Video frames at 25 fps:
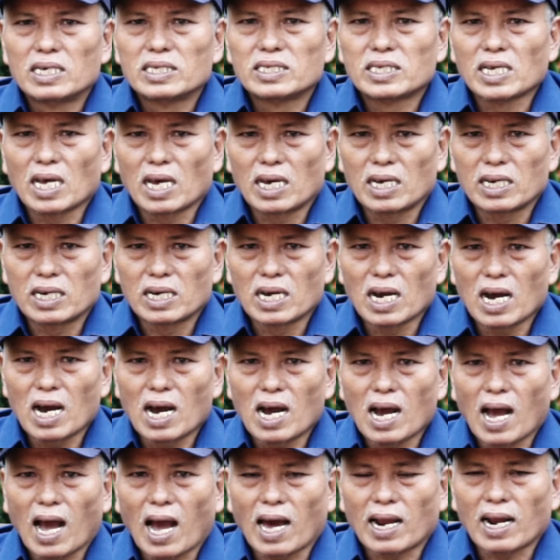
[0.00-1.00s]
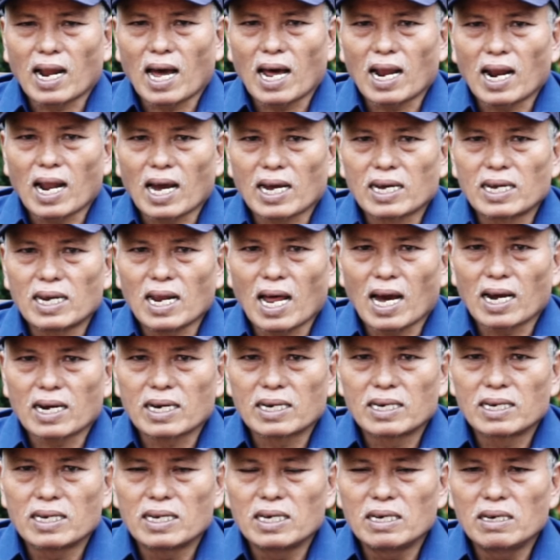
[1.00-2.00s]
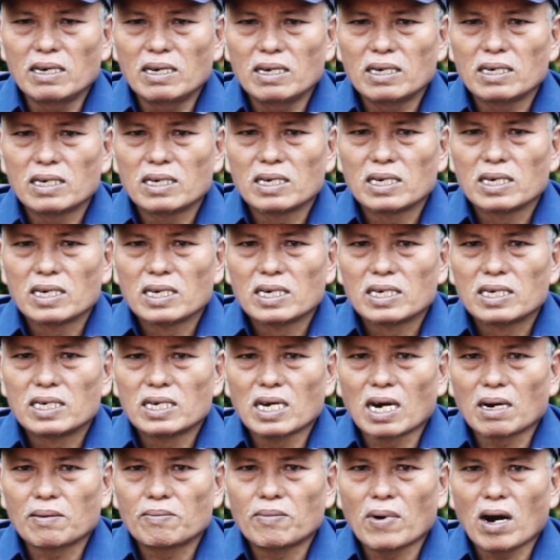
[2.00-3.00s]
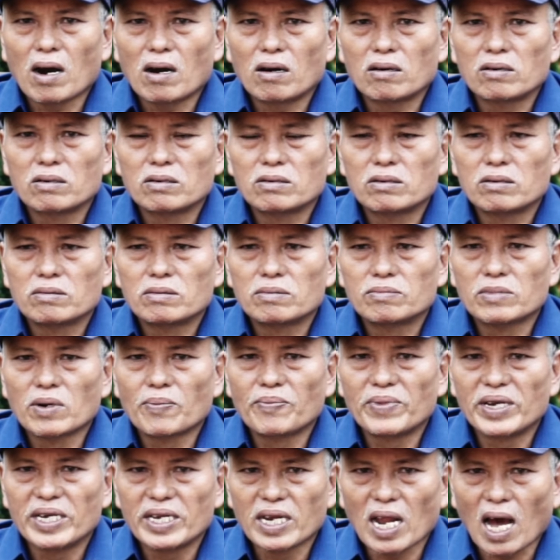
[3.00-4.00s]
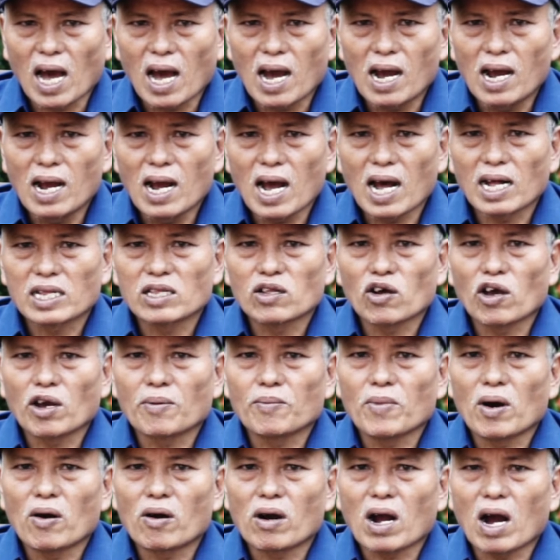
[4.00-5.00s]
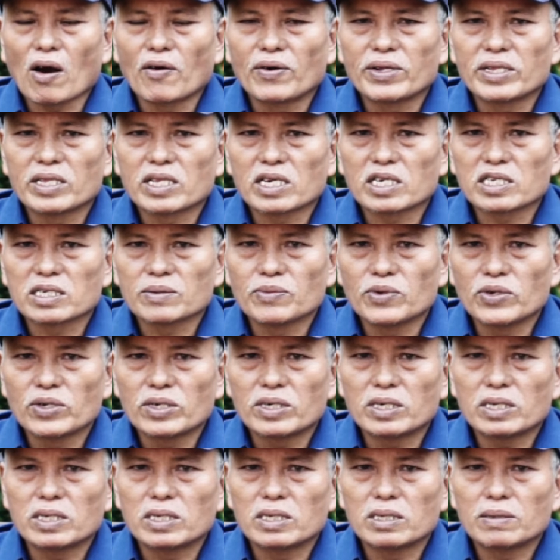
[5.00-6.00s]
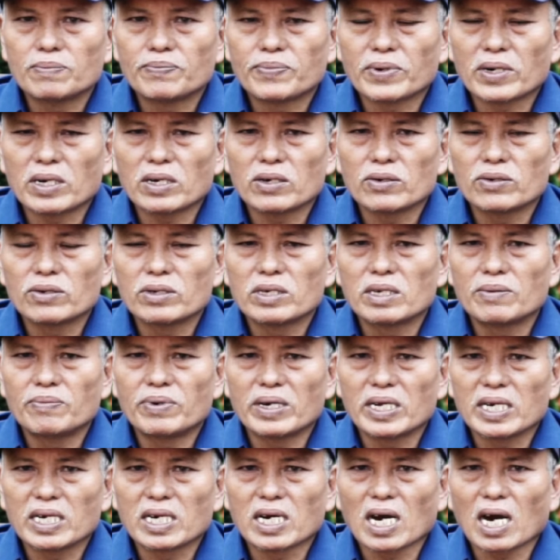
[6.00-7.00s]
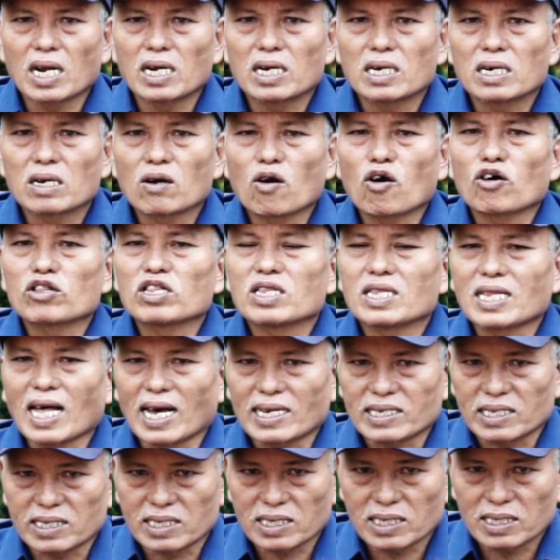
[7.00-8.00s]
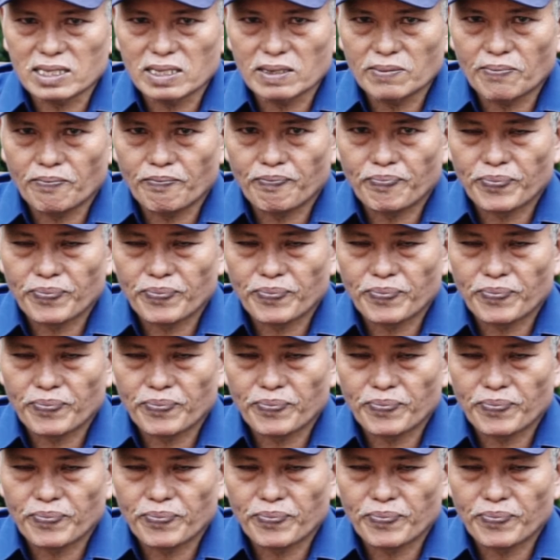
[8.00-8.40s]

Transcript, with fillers: Sehingga anak laki-laki yang mau meminang atau yang mau kawin tersebut perlu diberikan kotas.